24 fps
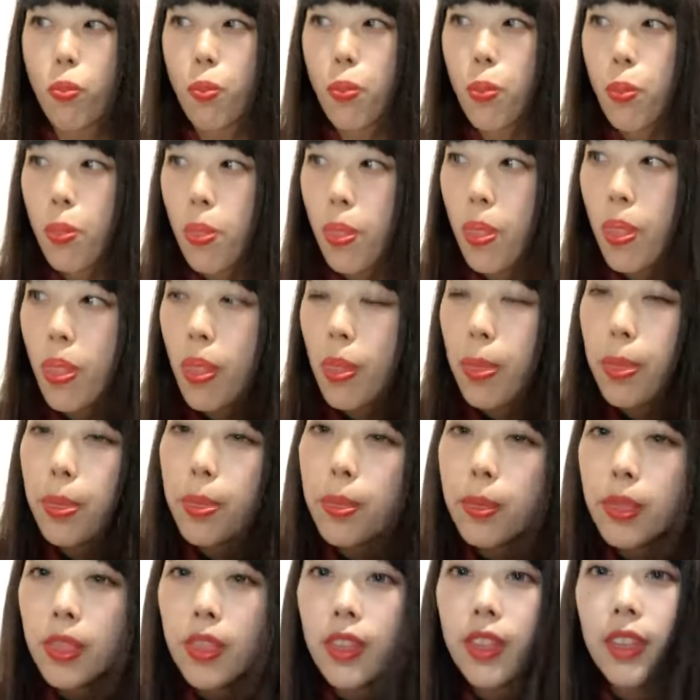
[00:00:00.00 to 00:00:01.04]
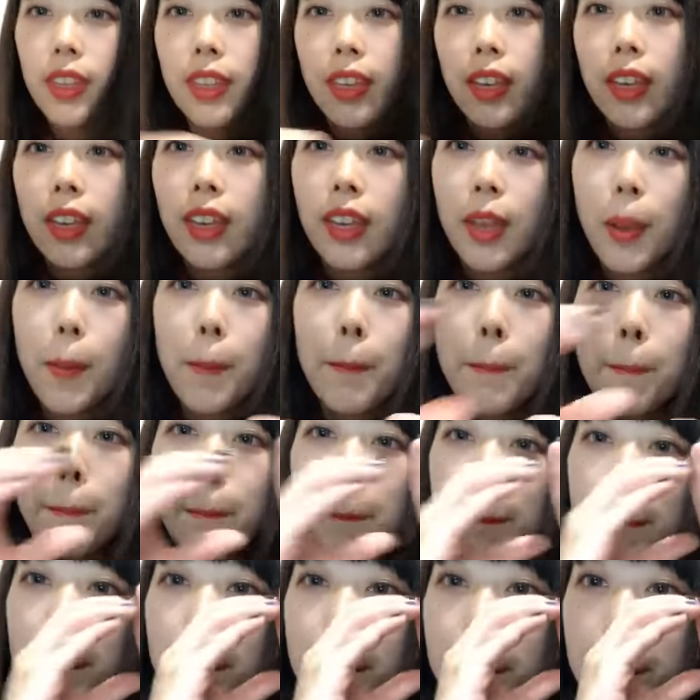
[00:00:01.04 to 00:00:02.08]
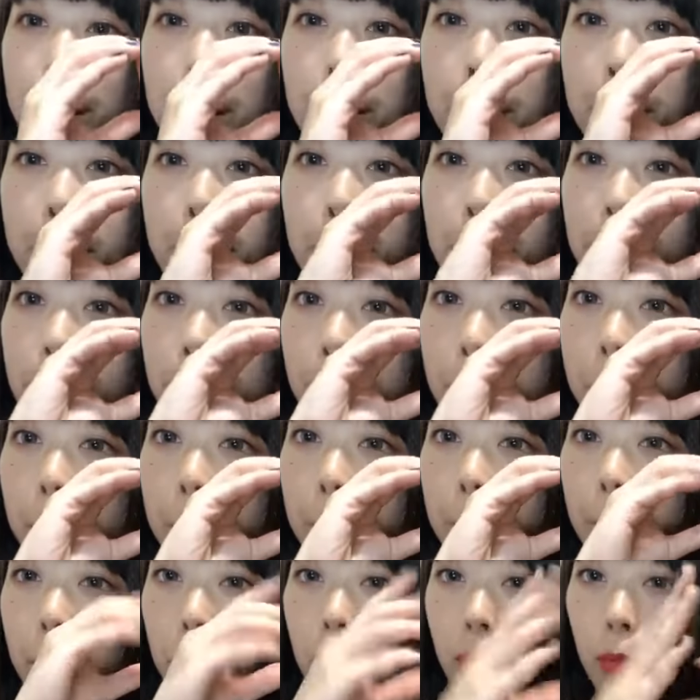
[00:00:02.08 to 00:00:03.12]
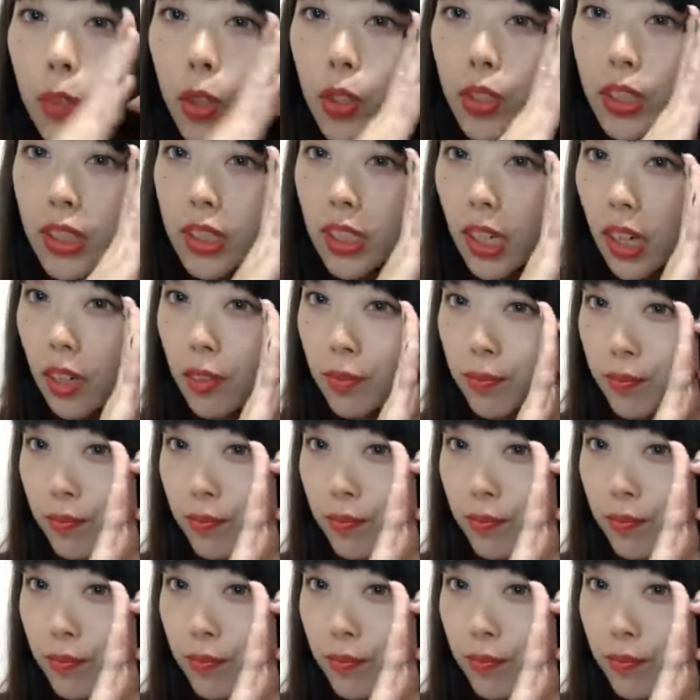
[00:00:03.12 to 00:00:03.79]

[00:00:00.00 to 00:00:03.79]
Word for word: こっちか。